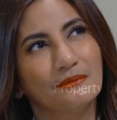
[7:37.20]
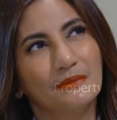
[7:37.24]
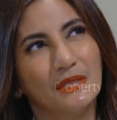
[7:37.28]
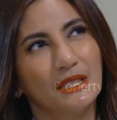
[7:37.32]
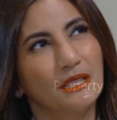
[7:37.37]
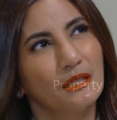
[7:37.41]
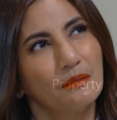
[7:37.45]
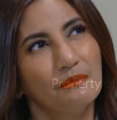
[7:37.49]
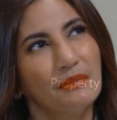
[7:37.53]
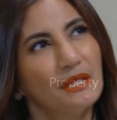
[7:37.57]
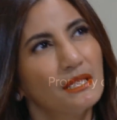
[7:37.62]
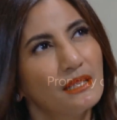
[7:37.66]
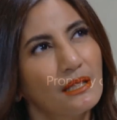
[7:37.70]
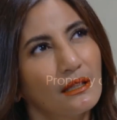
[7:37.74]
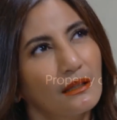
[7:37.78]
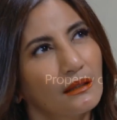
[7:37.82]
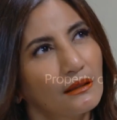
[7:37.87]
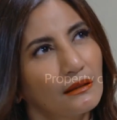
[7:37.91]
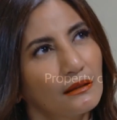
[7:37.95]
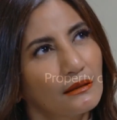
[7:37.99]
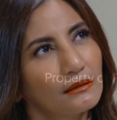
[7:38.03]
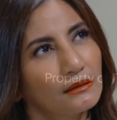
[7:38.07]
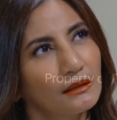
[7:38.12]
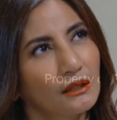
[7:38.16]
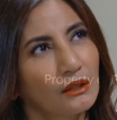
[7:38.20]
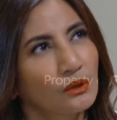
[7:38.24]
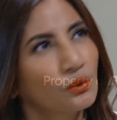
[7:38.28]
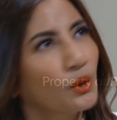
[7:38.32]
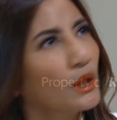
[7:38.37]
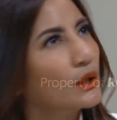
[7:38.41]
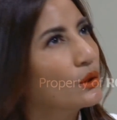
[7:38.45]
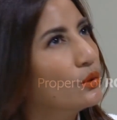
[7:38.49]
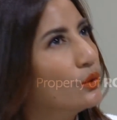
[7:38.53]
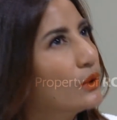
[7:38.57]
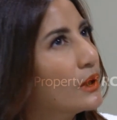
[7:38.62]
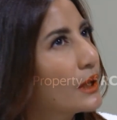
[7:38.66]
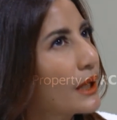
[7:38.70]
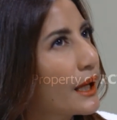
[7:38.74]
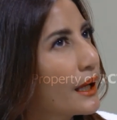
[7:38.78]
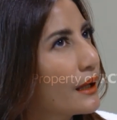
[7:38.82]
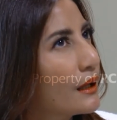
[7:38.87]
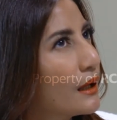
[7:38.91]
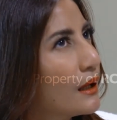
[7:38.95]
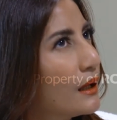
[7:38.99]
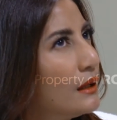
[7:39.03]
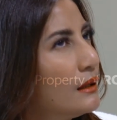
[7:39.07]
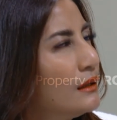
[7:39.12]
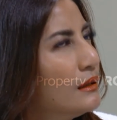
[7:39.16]
bisik-bisik um, sesuatu
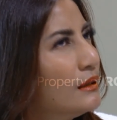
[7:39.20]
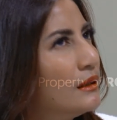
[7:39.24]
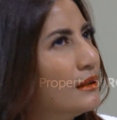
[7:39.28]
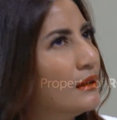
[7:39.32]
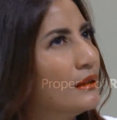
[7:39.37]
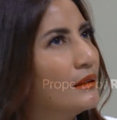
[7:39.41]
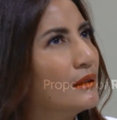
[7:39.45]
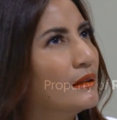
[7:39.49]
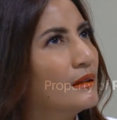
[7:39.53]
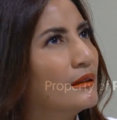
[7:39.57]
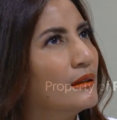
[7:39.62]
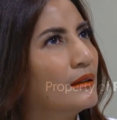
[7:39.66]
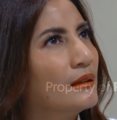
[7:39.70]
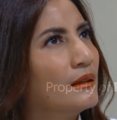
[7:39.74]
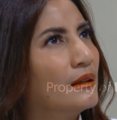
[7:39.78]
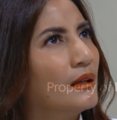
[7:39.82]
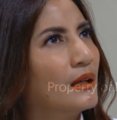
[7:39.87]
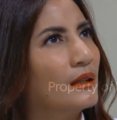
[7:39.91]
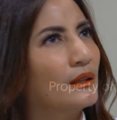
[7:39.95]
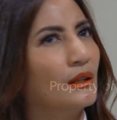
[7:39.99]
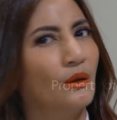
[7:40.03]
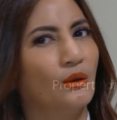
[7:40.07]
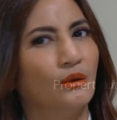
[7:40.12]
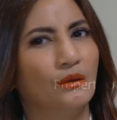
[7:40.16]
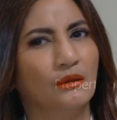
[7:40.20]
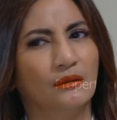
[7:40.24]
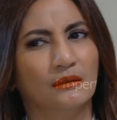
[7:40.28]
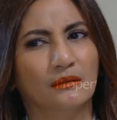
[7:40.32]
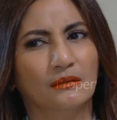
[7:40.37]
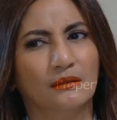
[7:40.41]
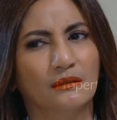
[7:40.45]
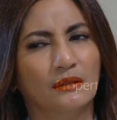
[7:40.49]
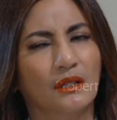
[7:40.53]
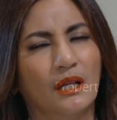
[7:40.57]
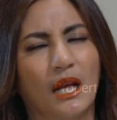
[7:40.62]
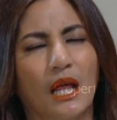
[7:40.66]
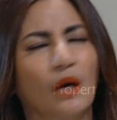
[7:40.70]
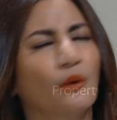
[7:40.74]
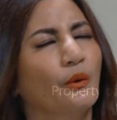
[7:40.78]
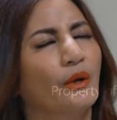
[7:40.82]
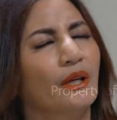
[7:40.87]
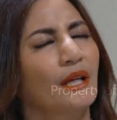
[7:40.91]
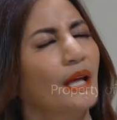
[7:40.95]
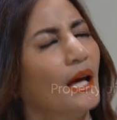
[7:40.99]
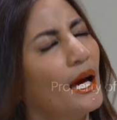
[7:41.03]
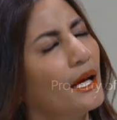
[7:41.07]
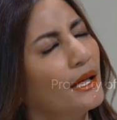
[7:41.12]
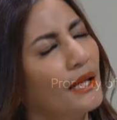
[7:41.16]
kerena atau
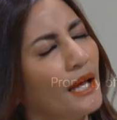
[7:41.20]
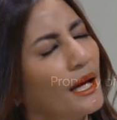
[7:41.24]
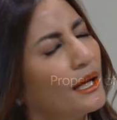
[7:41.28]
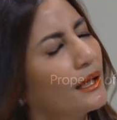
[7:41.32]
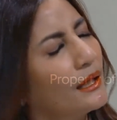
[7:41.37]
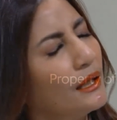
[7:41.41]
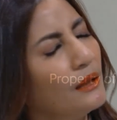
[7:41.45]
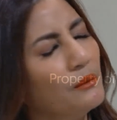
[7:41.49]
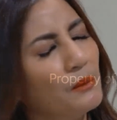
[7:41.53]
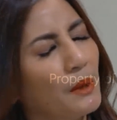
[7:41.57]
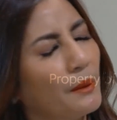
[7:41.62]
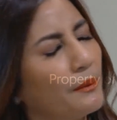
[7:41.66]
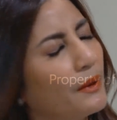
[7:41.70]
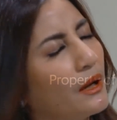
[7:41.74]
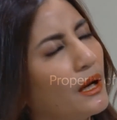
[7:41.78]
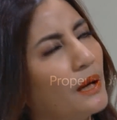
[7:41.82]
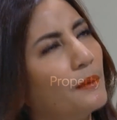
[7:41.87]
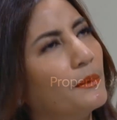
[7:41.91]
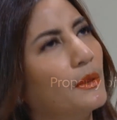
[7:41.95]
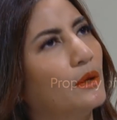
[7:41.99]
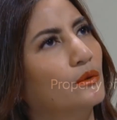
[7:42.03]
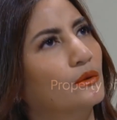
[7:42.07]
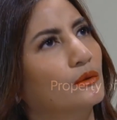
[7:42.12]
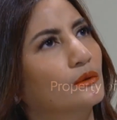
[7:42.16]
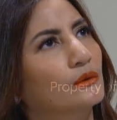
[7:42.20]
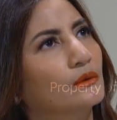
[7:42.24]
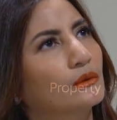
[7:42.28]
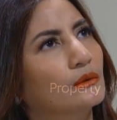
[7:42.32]
ngelakuin yang aneh-aneh mama nggak mau.